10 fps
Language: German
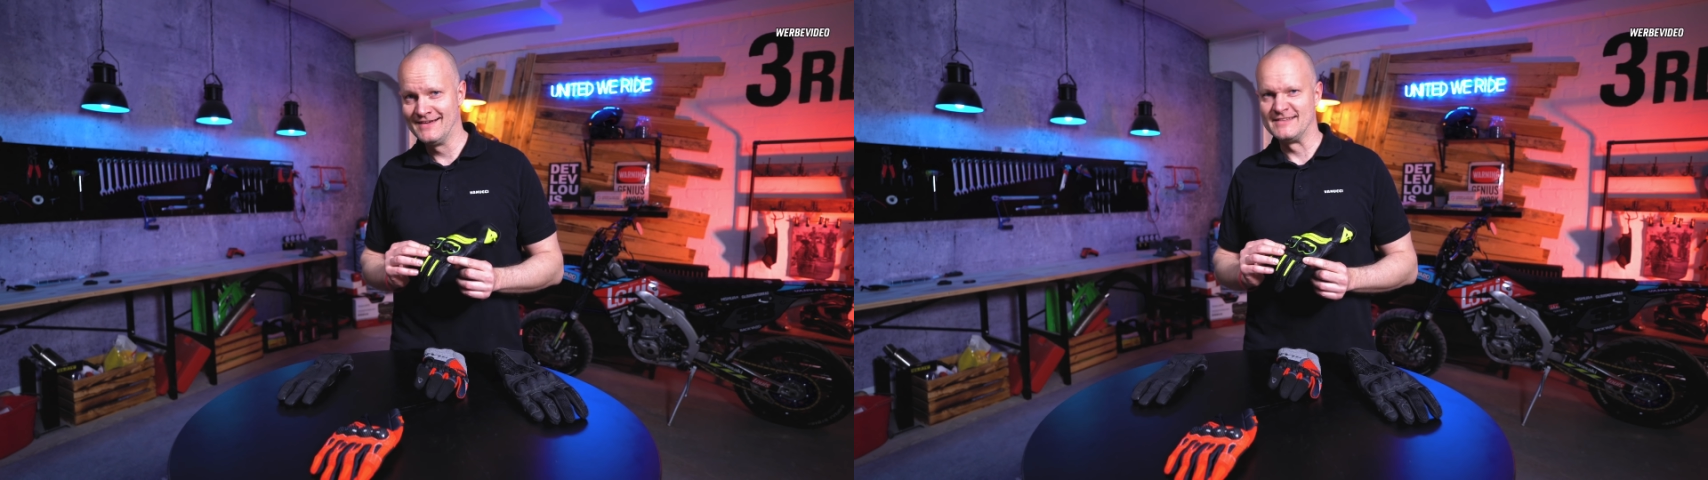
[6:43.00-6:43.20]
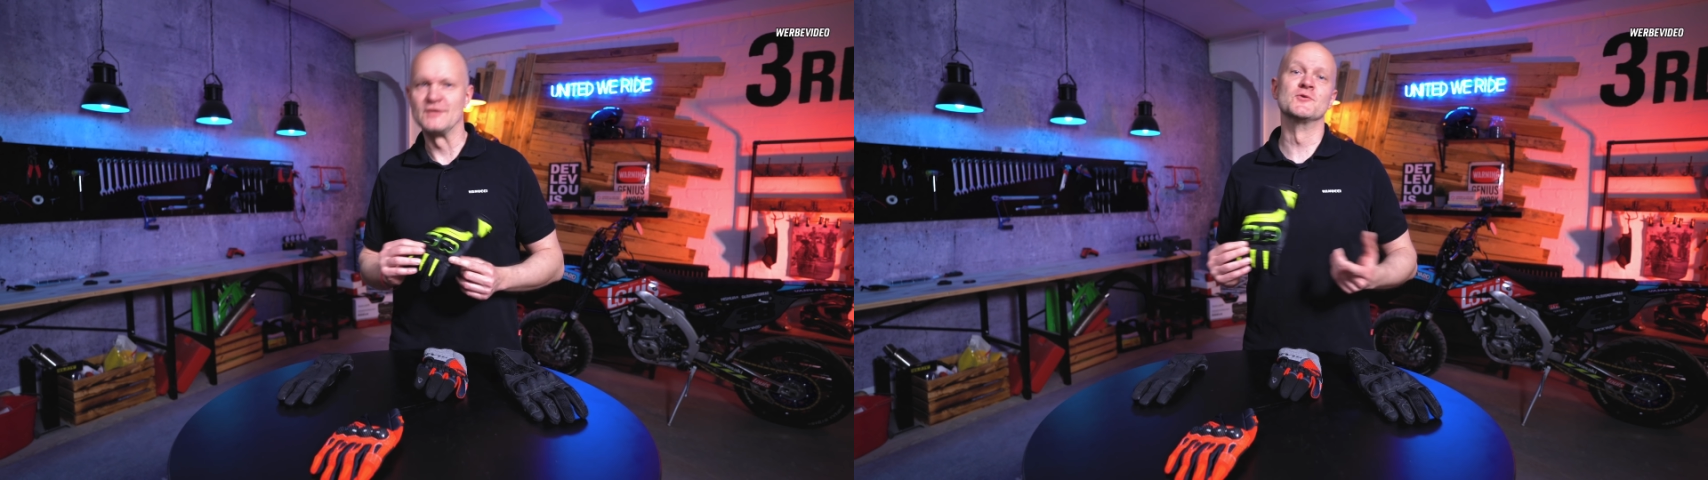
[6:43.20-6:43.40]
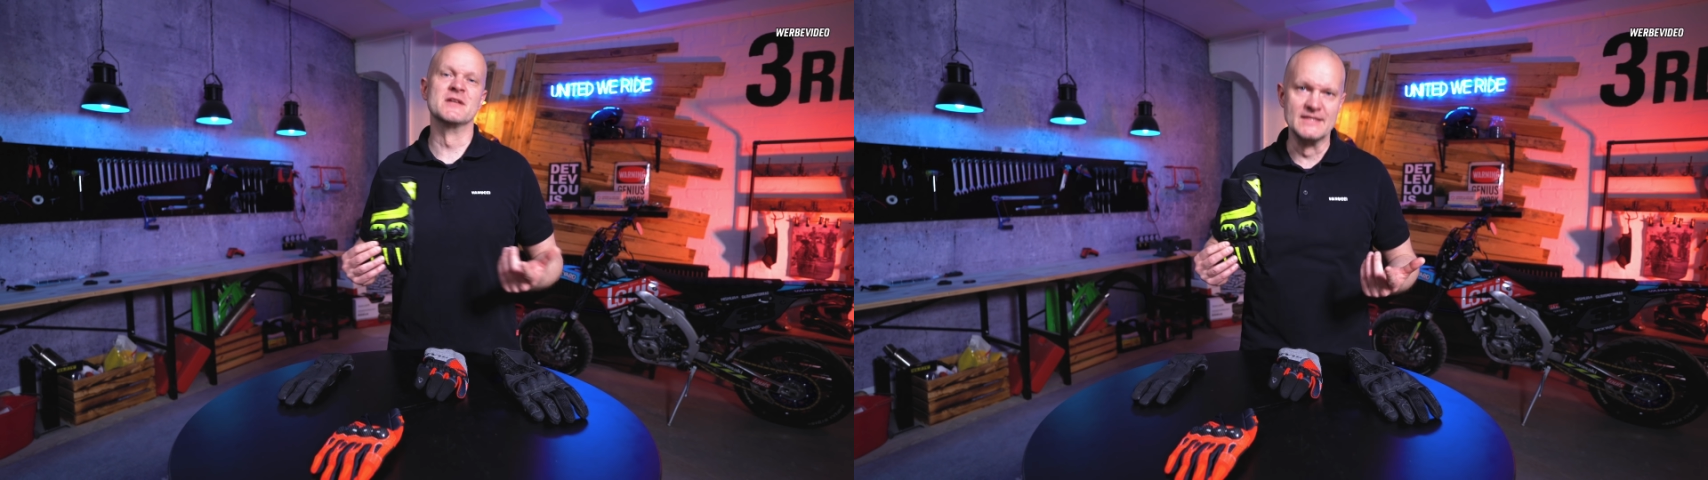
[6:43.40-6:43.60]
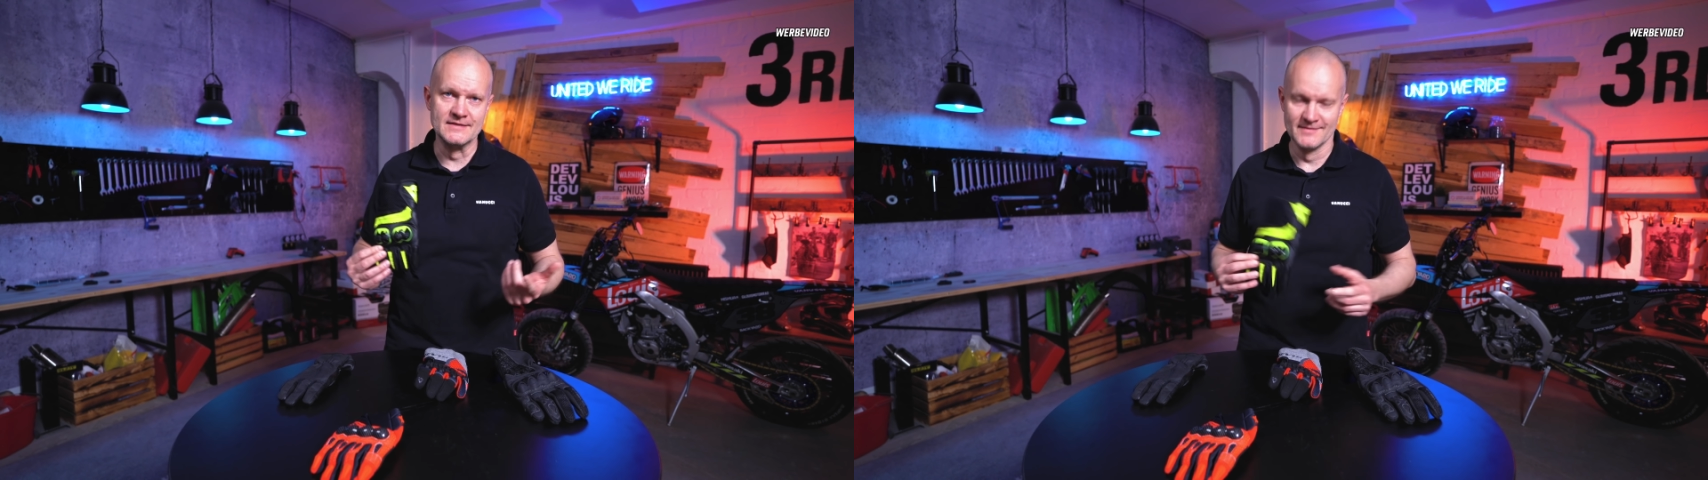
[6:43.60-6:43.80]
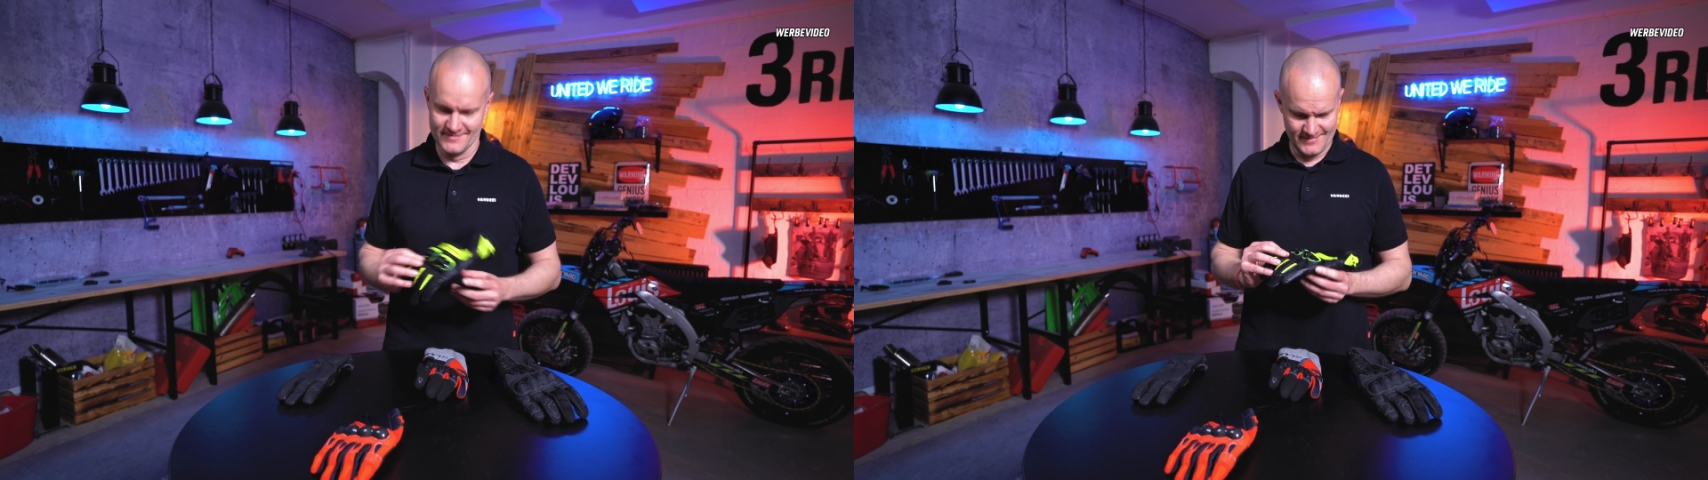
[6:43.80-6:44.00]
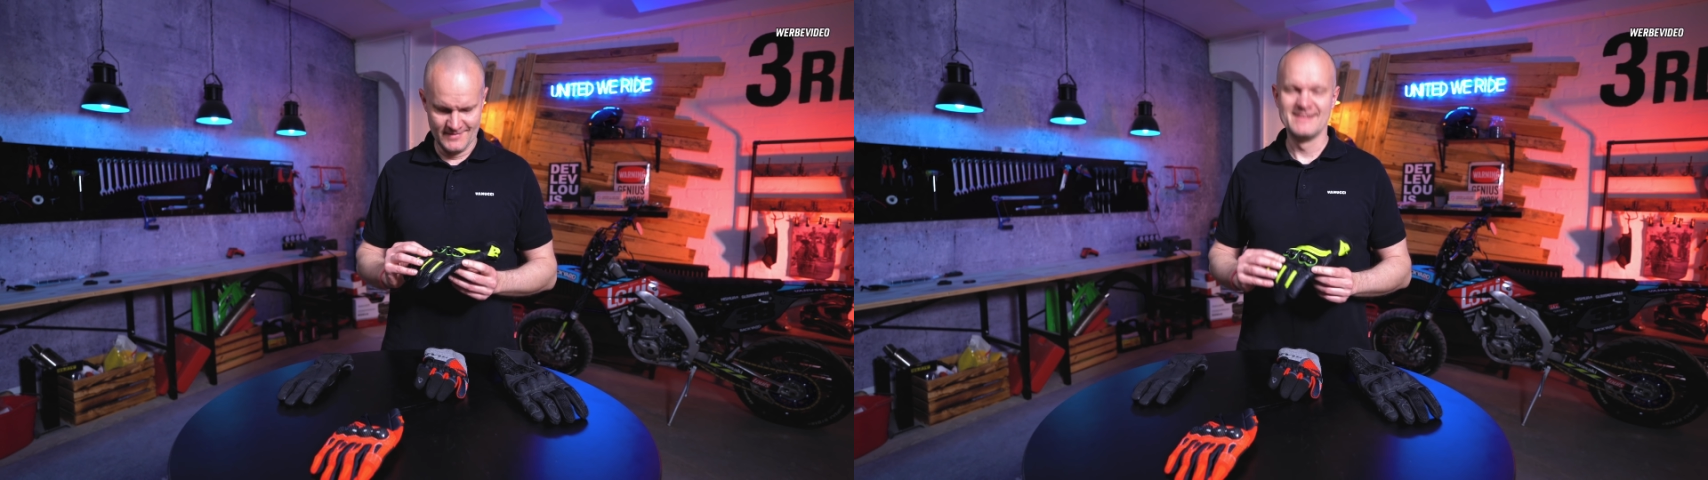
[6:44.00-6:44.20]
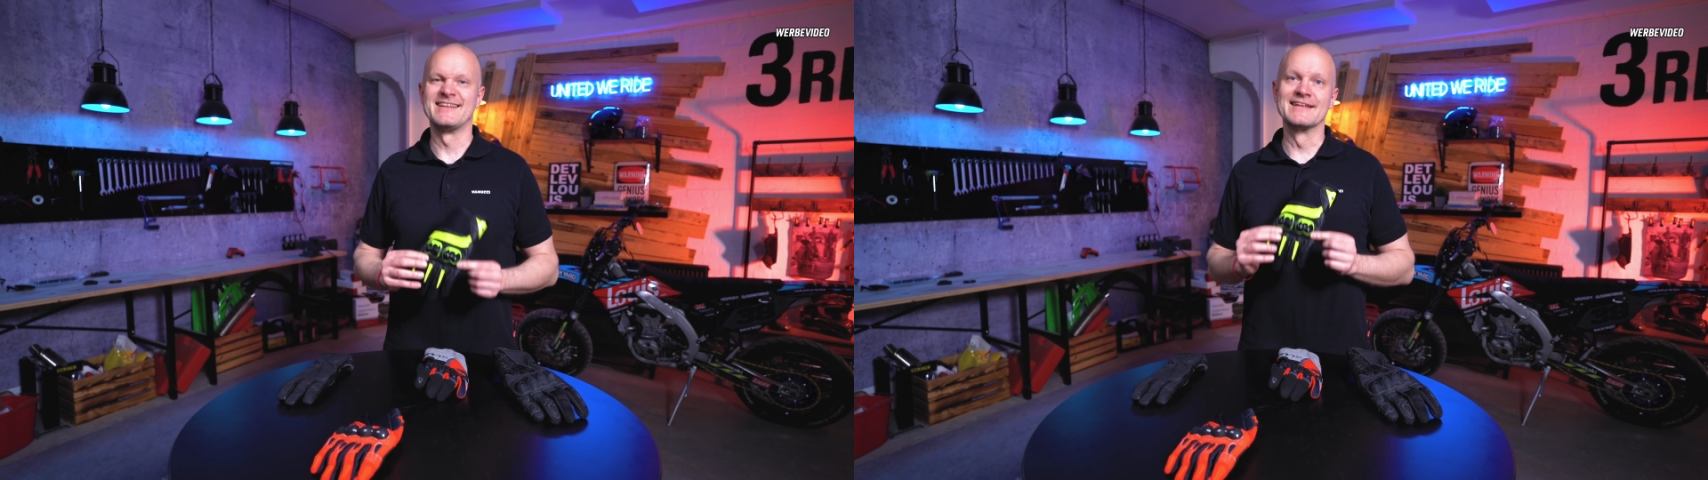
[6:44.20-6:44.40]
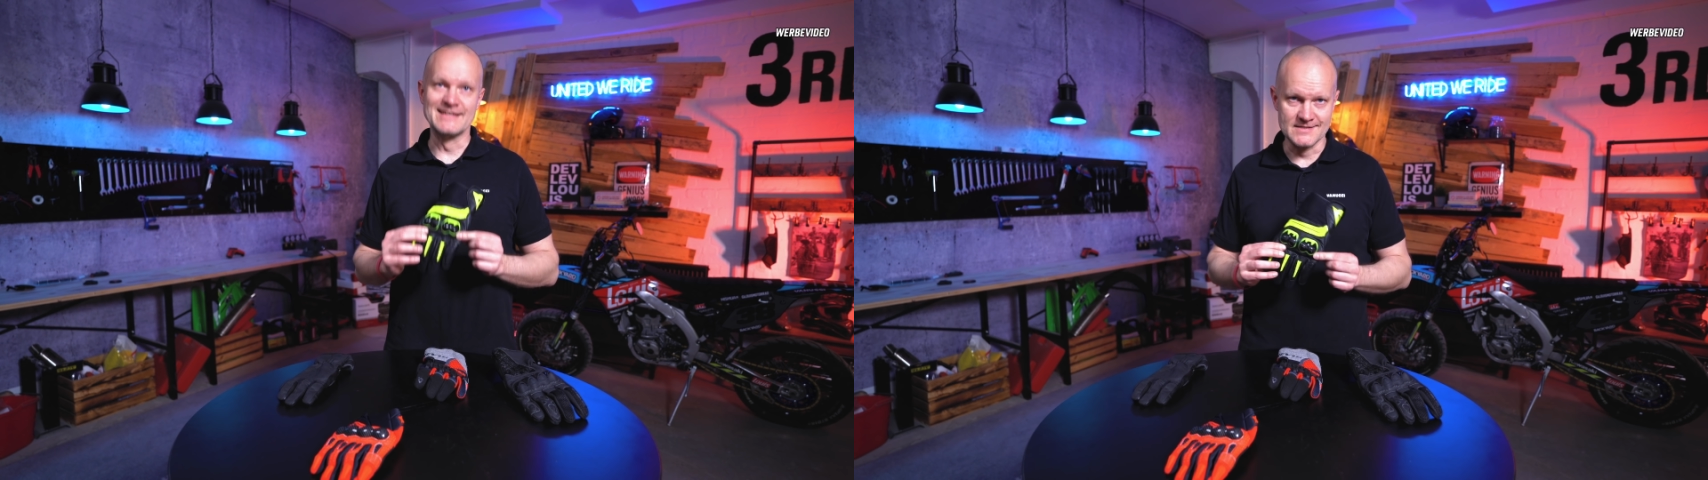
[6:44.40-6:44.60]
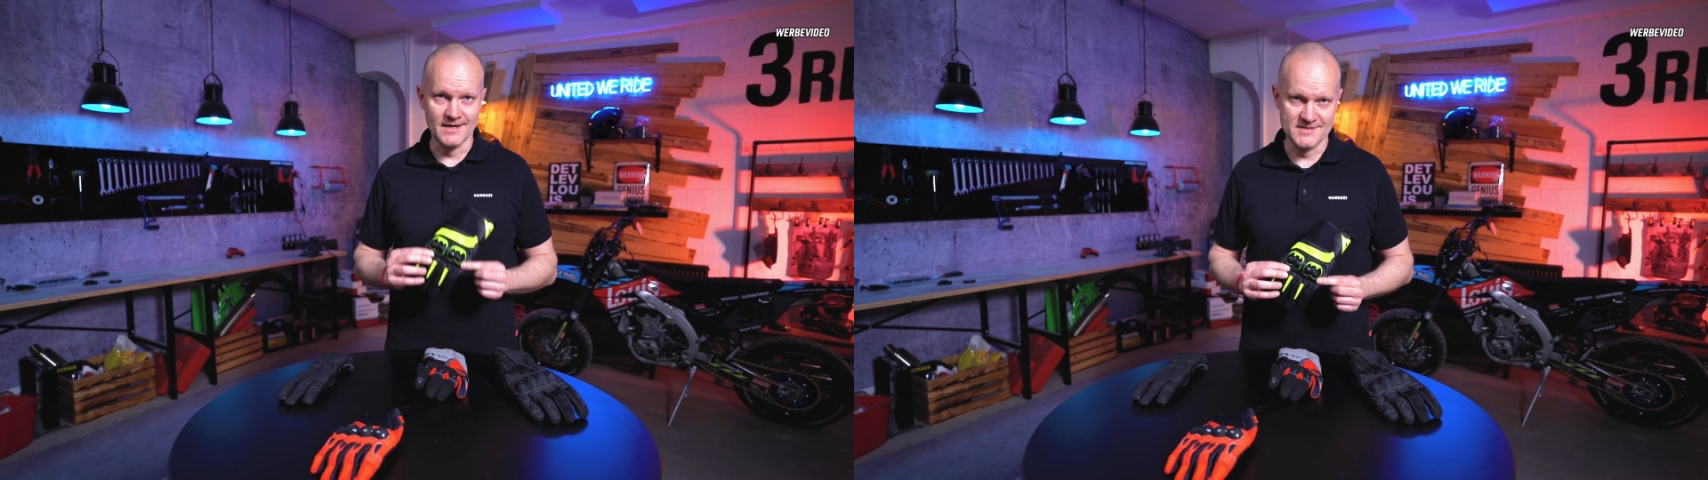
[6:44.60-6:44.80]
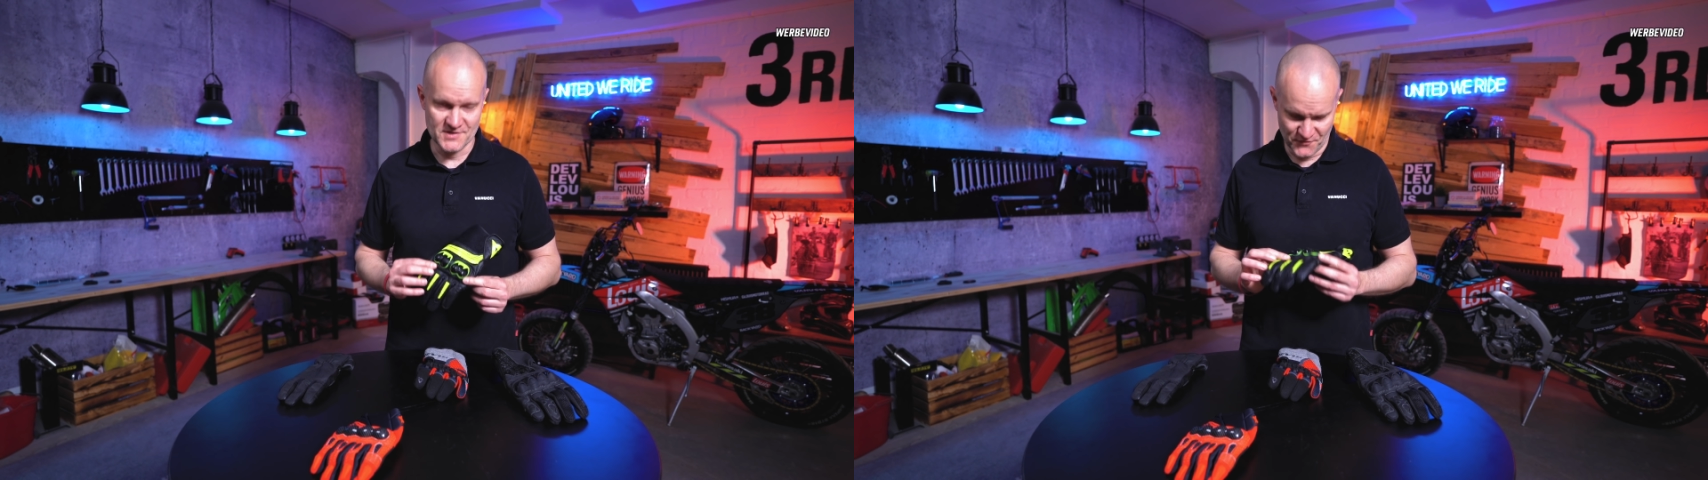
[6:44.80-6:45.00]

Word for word: Natürlich nicht. Dynese heißt die